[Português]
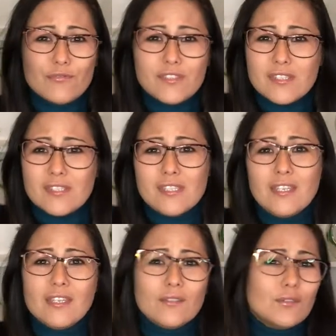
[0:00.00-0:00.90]

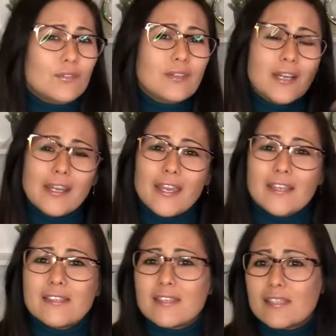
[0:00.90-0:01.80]
vizinho, com
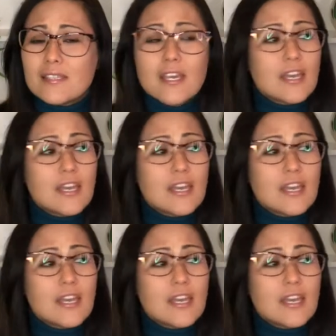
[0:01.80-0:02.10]
crenças,